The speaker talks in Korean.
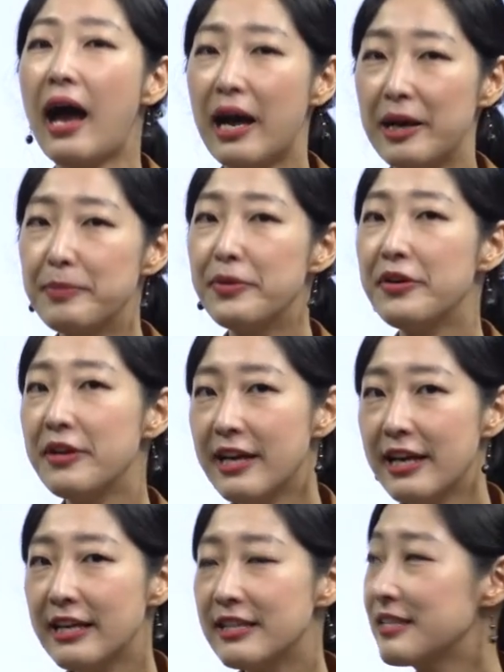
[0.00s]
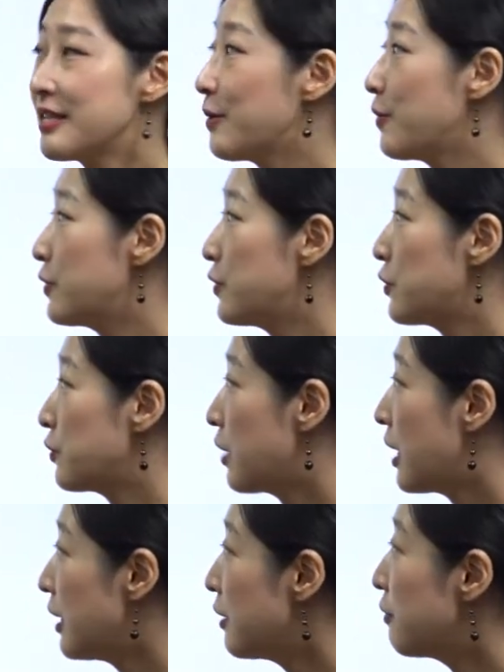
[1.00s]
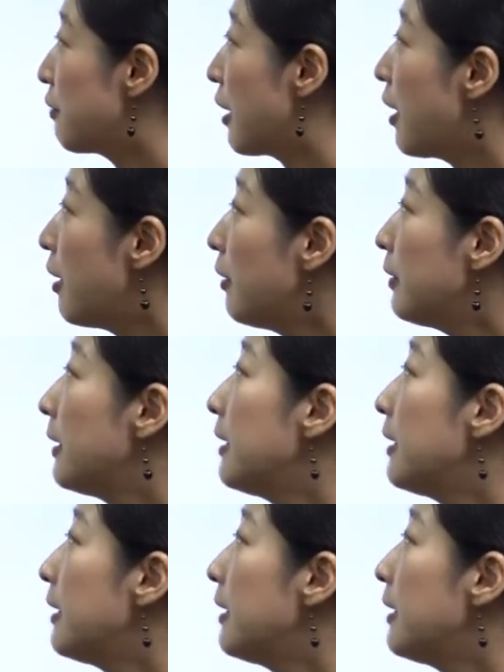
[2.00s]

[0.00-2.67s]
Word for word: hibernate라고 있을 수가 있고요.